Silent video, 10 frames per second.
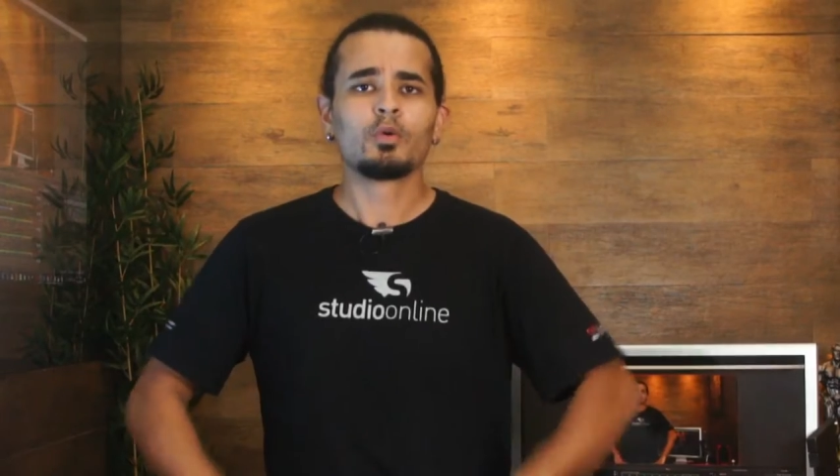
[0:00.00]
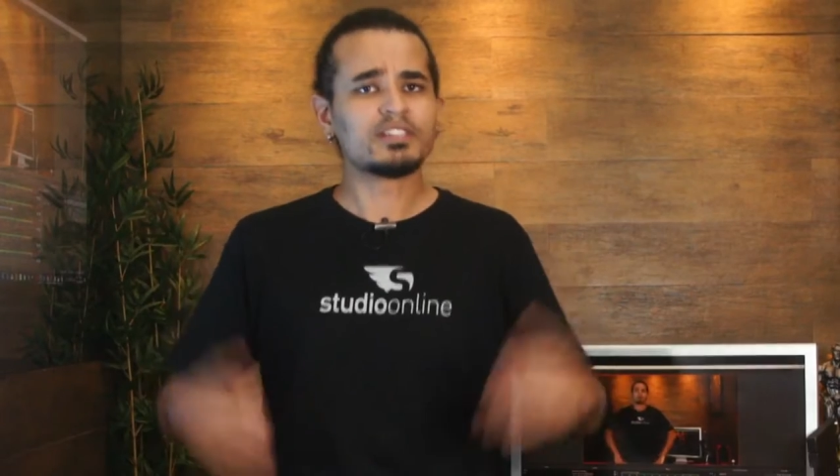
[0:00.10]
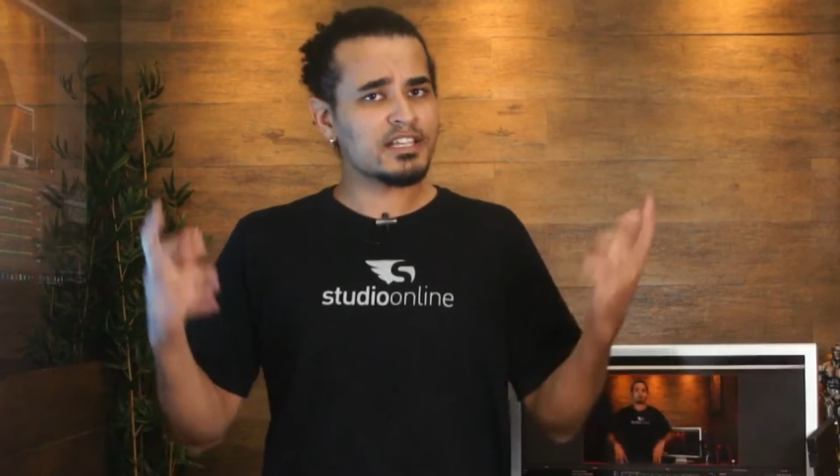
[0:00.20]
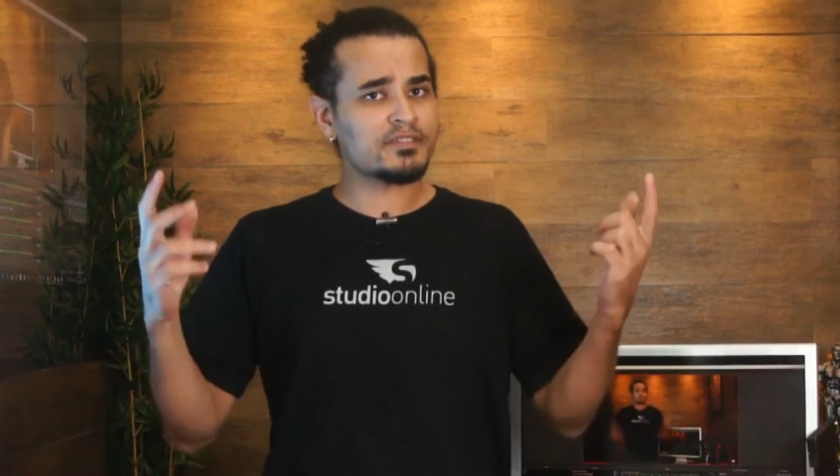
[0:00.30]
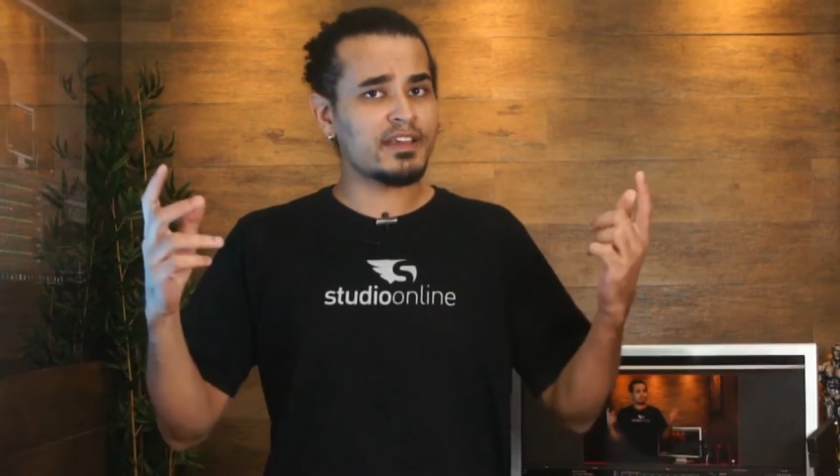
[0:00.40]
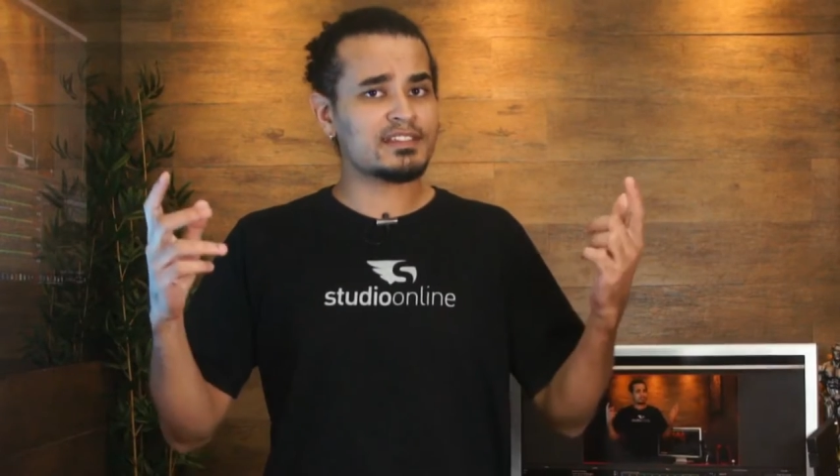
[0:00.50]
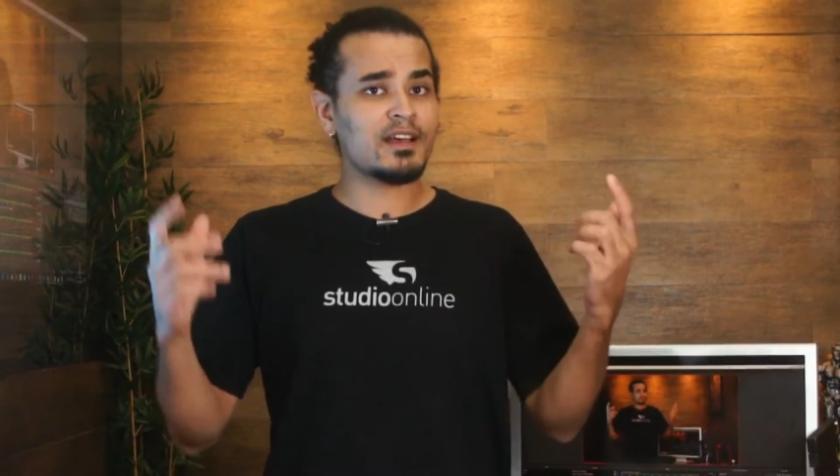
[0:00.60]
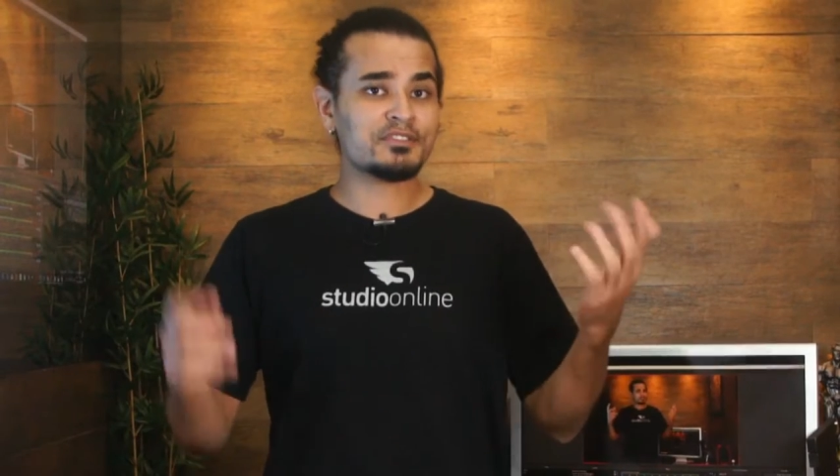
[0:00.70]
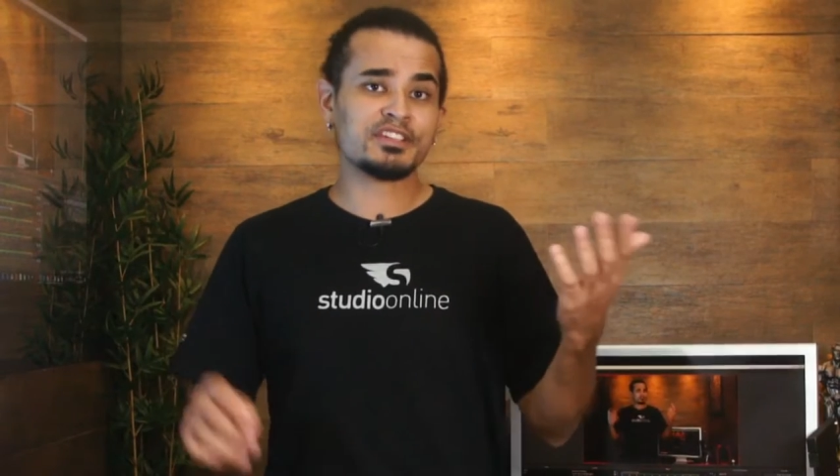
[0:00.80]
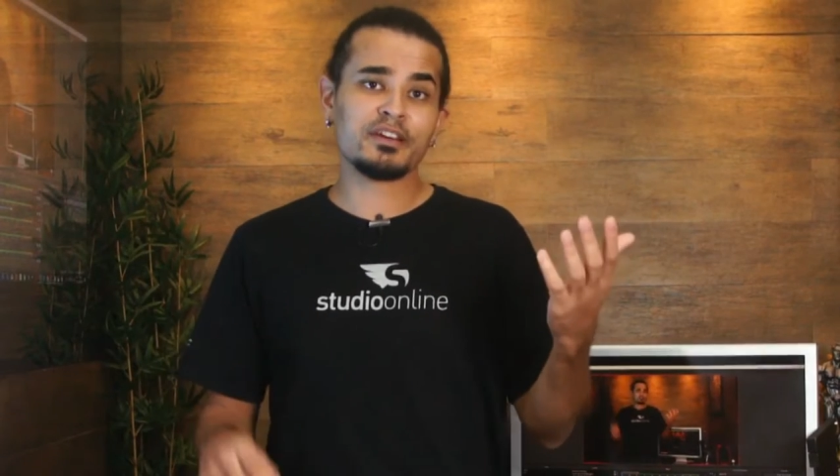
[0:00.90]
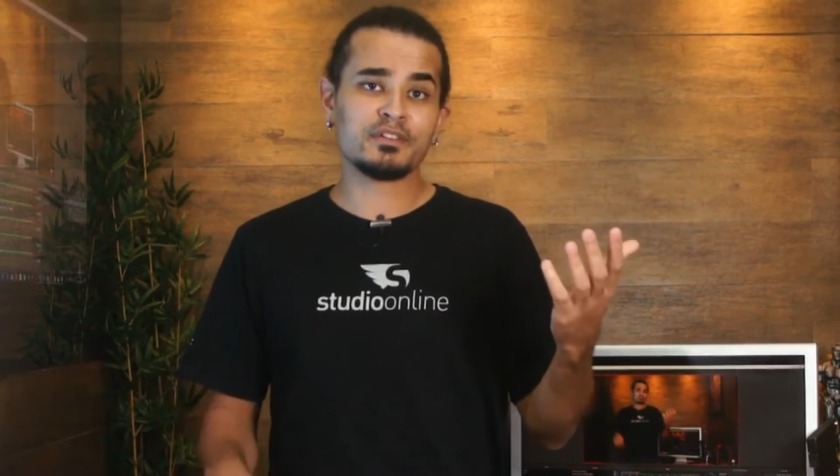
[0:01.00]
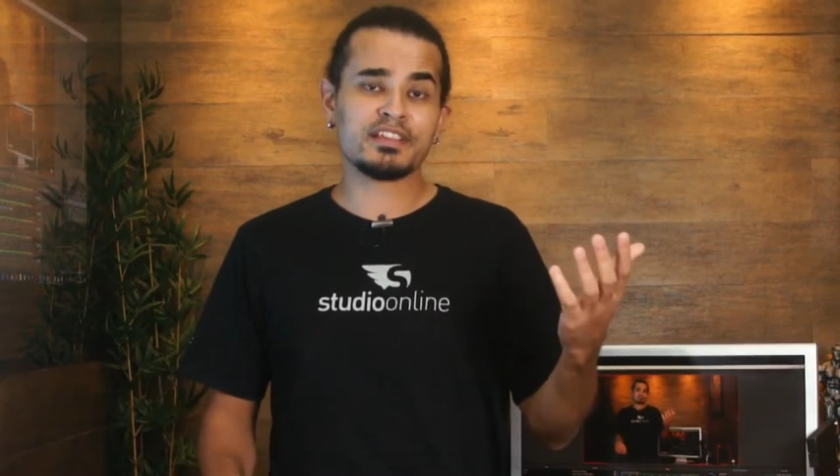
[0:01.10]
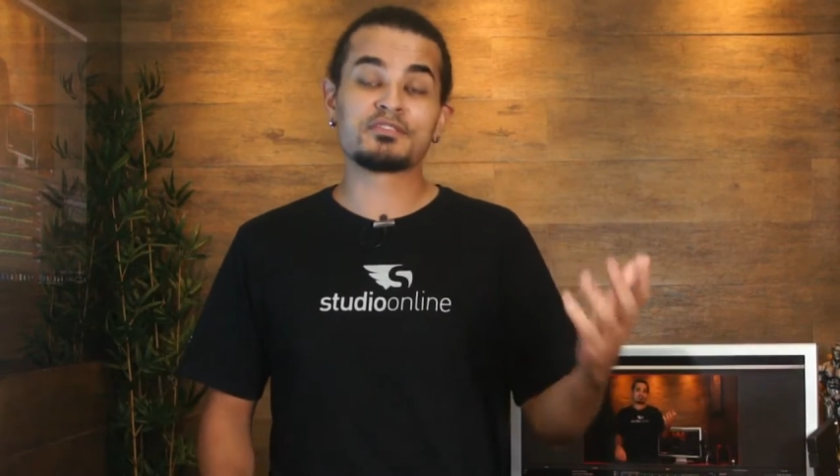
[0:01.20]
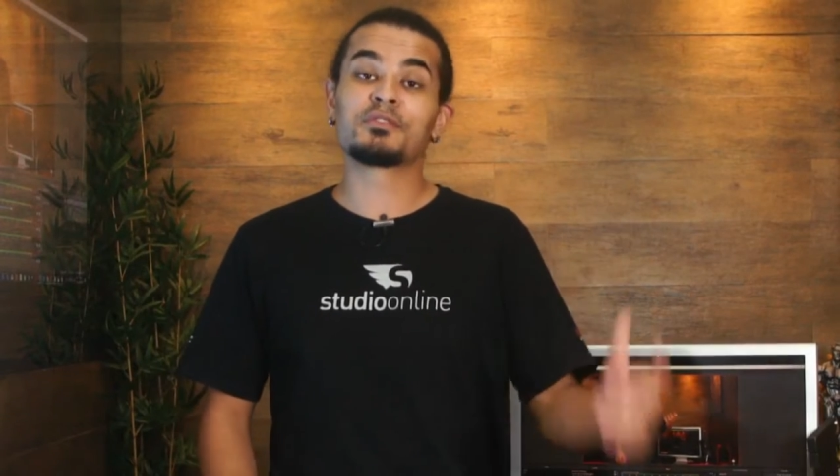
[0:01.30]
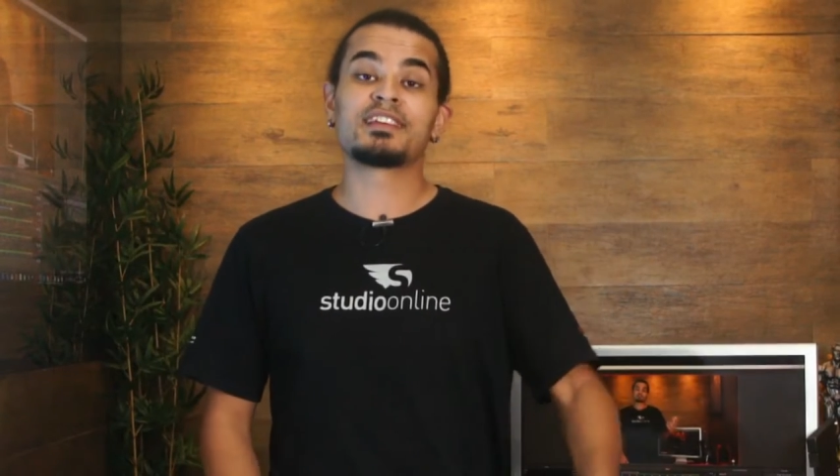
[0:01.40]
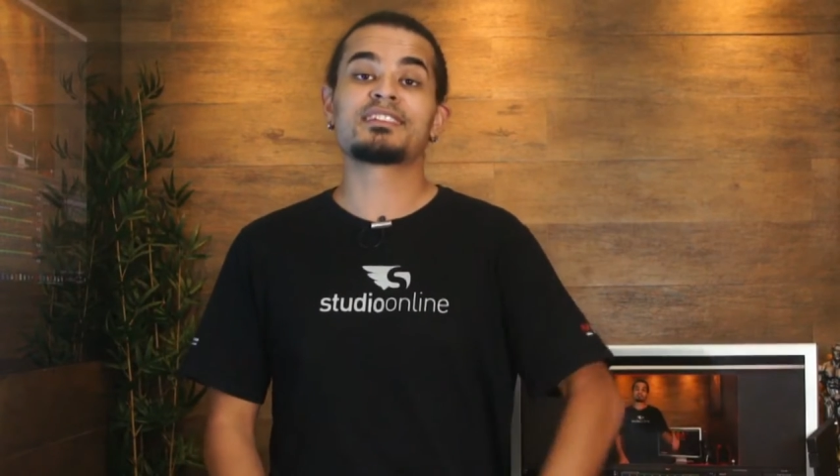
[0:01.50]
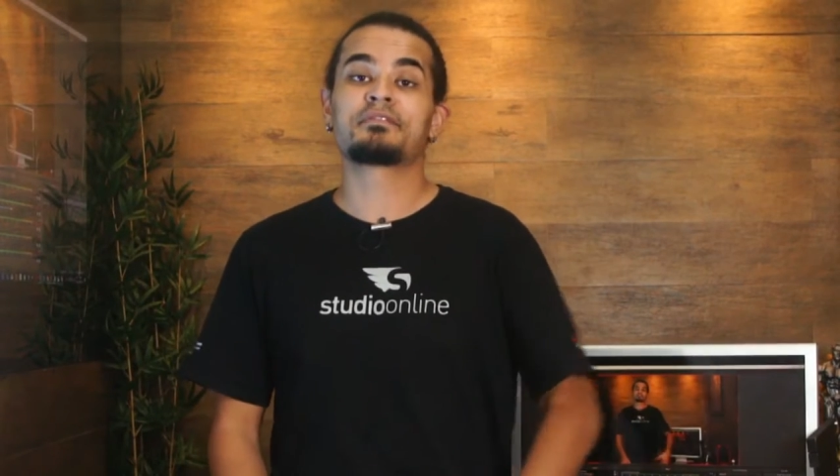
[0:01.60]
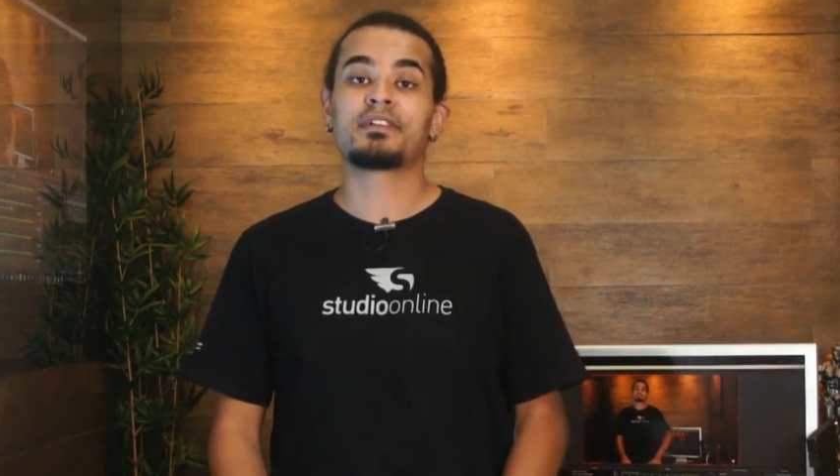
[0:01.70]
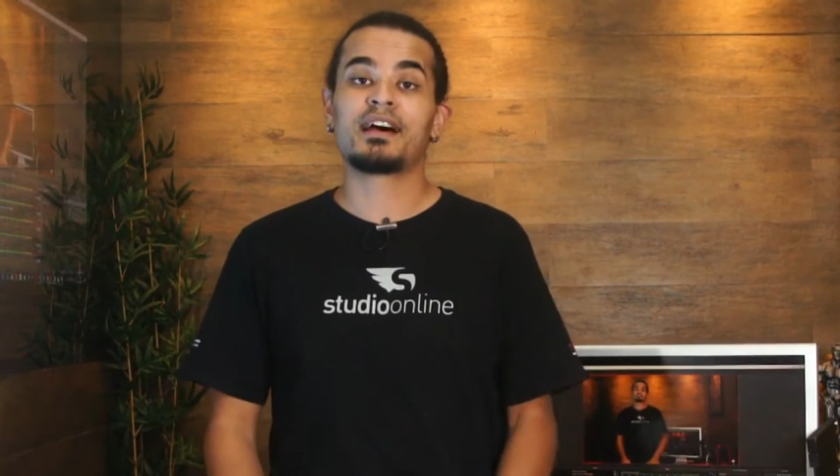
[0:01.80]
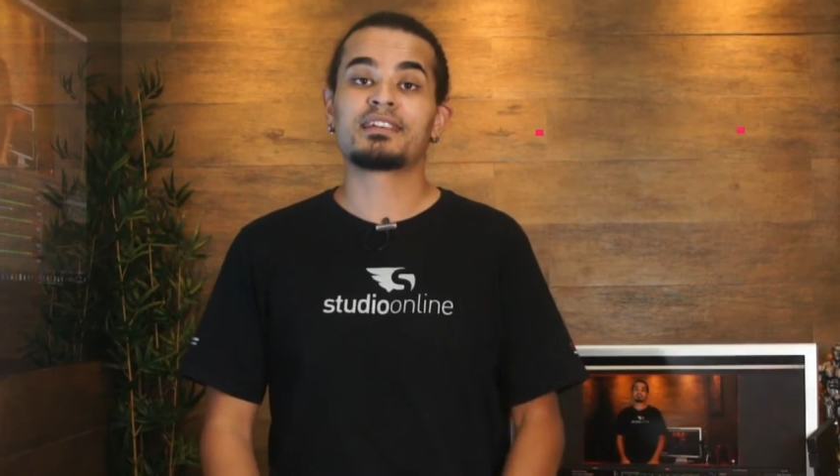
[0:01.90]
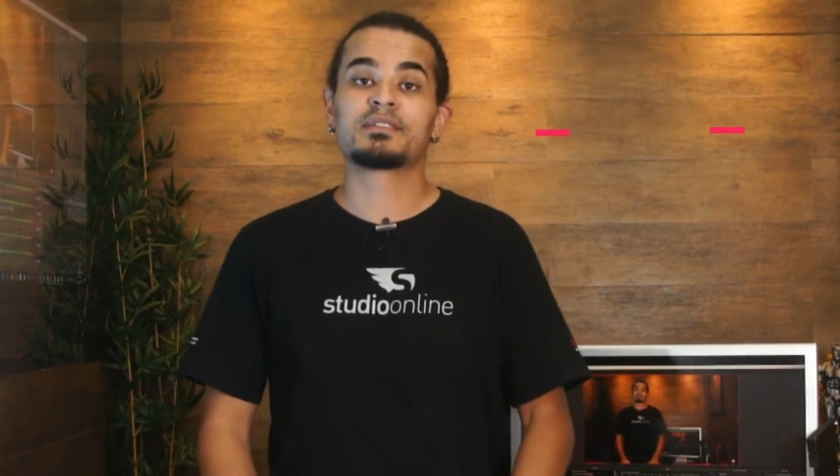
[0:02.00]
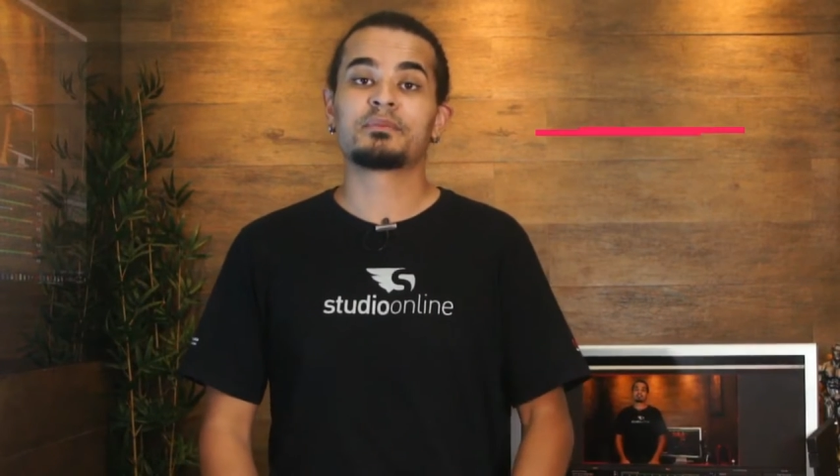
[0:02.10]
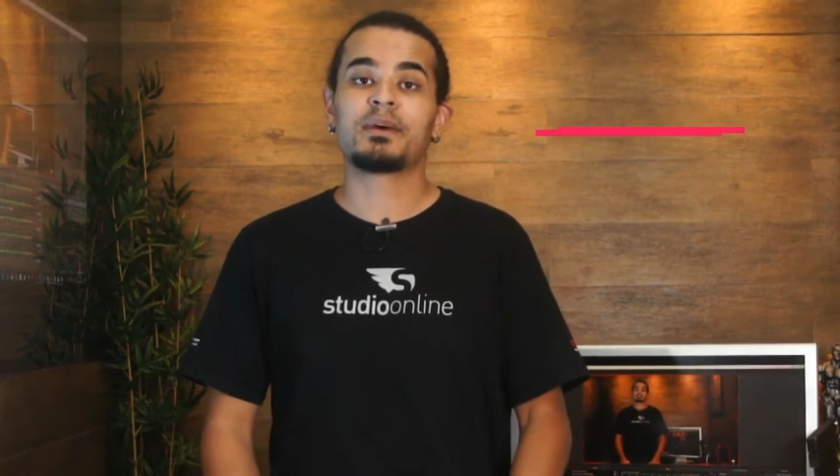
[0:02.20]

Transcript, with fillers: Quantas vezes ao dia você escuta essa frase?